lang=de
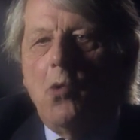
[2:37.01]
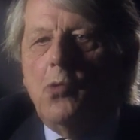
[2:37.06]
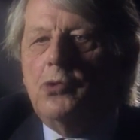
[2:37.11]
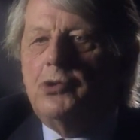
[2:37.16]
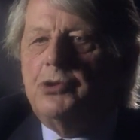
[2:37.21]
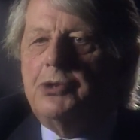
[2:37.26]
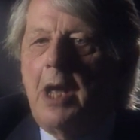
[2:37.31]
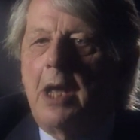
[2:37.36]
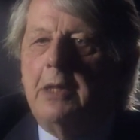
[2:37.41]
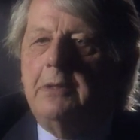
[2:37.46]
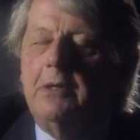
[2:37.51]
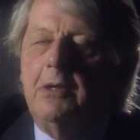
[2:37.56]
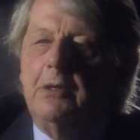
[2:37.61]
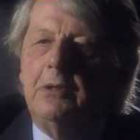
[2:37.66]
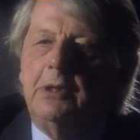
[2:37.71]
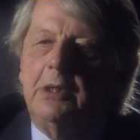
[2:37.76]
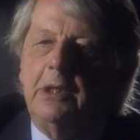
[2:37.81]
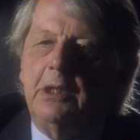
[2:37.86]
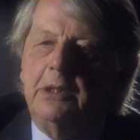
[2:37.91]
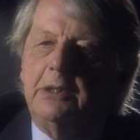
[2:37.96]
Und dann
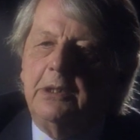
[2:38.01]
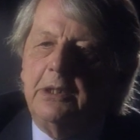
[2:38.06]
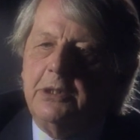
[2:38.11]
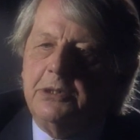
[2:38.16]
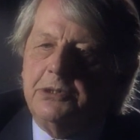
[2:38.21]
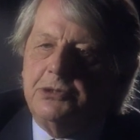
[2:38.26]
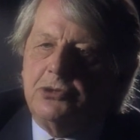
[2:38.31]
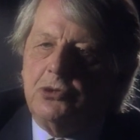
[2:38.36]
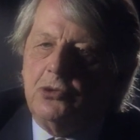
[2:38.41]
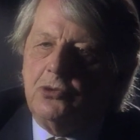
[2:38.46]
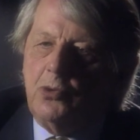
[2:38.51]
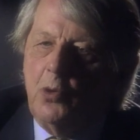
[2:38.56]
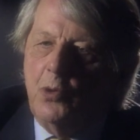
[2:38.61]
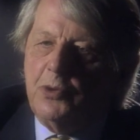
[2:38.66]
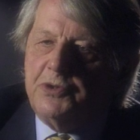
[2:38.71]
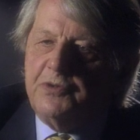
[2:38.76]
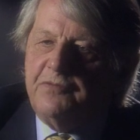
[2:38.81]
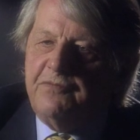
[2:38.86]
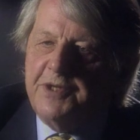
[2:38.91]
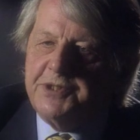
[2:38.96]
ging ich
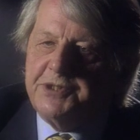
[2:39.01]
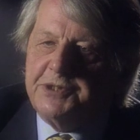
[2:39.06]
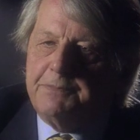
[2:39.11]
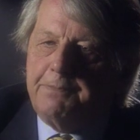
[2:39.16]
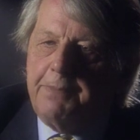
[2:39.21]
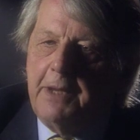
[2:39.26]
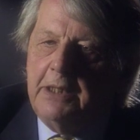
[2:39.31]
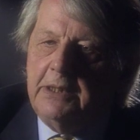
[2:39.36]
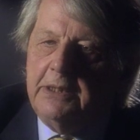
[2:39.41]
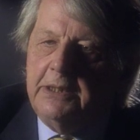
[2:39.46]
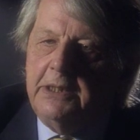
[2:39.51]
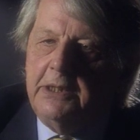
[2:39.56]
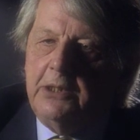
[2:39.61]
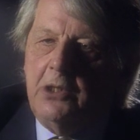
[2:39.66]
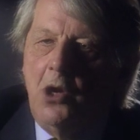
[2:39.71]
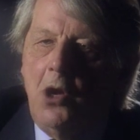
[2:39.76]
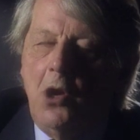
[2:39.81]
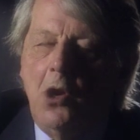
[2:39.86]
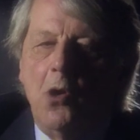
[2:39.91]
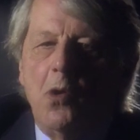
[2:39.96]
durch
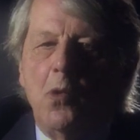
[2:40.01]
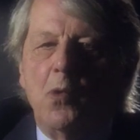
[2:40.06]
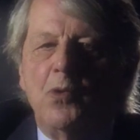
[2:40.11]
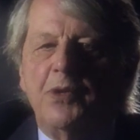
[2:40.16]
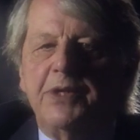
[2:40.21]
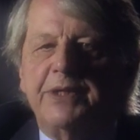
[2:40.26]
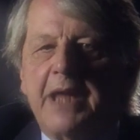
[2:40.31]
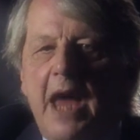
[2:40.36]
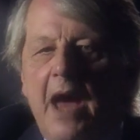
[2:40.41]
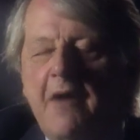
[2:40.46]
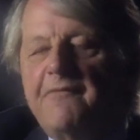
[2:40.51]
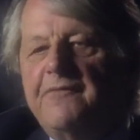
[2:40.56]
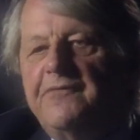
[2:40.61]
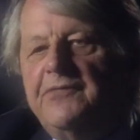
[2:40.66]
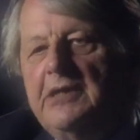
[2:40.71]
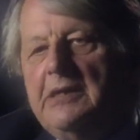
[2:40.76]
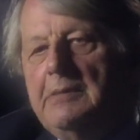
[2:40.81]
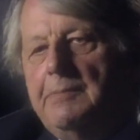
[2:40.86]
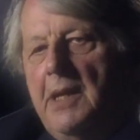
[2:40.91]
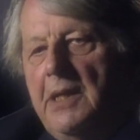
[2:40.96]
West-Berlin und da
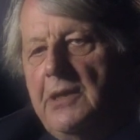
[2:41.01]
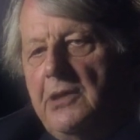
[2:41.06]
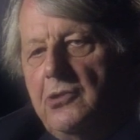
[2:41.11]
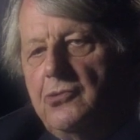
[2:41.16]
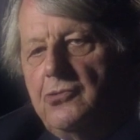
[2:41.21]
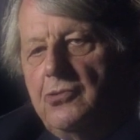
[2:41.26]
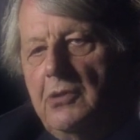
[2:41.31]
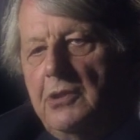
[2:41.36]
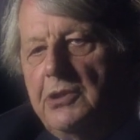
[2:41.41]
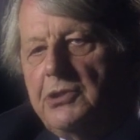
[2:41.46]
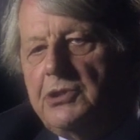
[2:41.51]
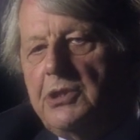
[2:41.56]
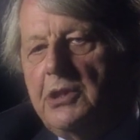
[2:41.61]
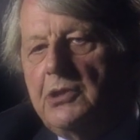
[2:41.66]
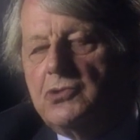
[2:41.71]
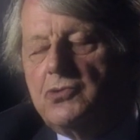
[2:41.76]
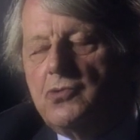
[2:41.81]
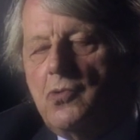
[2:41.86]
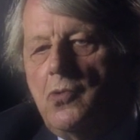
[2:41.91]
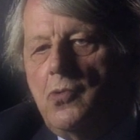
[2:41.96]
fiel mir natürlich
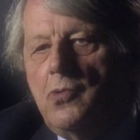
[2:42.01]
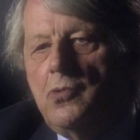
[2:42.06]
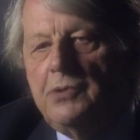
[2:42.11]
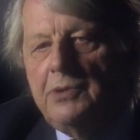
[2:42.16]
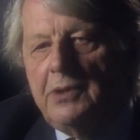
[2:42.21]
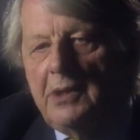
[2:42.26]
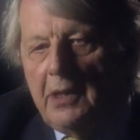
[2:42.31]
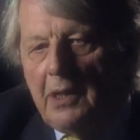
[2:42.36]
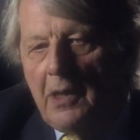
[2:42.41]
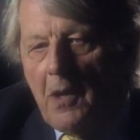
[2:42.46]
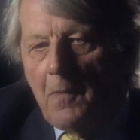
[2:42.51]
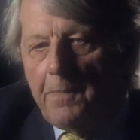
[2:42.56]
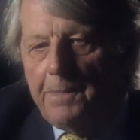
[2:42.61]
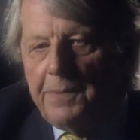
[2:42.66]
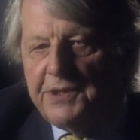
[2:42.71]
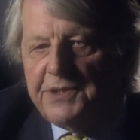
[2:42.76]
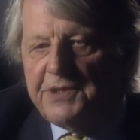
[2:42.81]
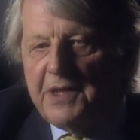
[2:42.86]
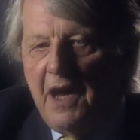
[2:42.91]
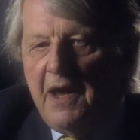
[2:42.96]
das
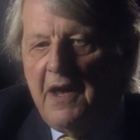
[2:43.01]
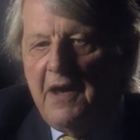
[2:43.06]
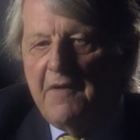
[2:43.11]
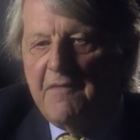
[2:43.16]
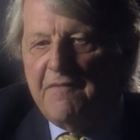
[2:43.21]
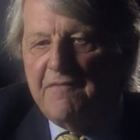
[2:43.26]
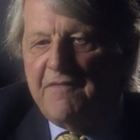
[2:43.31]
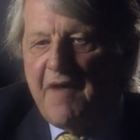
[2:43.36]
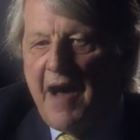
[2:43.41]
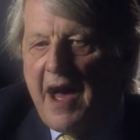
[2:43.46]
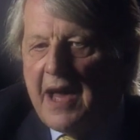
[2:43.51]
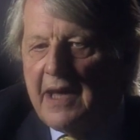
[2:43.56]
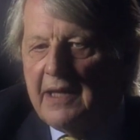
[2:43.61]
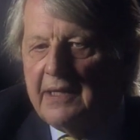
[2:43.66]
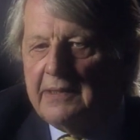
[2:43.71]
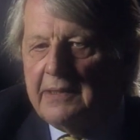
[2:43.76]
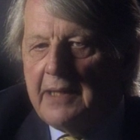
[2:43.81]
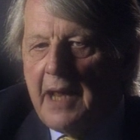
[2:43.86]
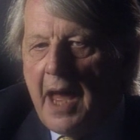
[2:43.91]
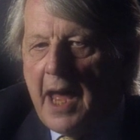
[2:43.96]
unglaubliche
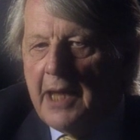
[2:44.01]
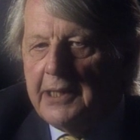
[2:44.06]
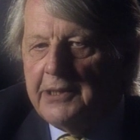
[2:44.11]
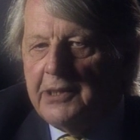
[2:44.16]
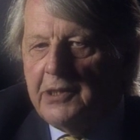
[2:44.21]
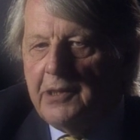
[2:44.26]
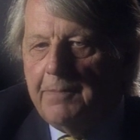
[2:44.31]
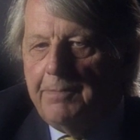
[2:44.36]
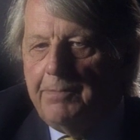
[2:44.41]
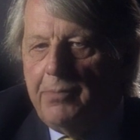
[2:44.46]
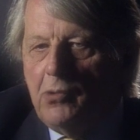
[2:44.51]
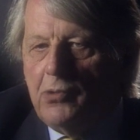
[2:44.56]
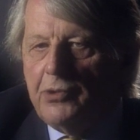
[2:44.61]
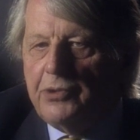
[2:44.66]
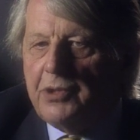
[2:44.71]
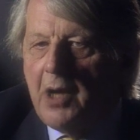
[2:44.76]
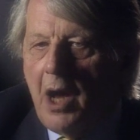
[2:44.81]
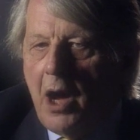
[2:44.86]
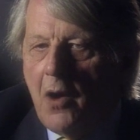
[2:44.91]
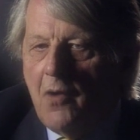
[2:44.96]

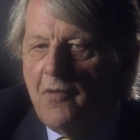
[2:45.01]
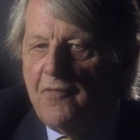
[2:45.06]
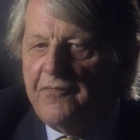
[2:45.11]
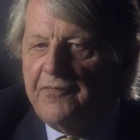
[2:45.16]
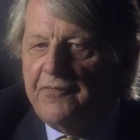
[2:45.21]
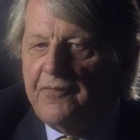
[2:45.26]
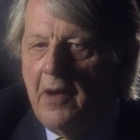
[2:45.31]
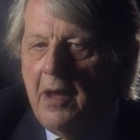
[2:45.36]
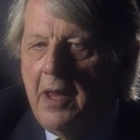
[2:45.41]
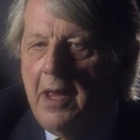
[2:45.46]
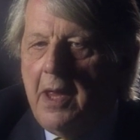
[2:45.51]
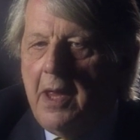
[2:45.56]
Warenangebot auf,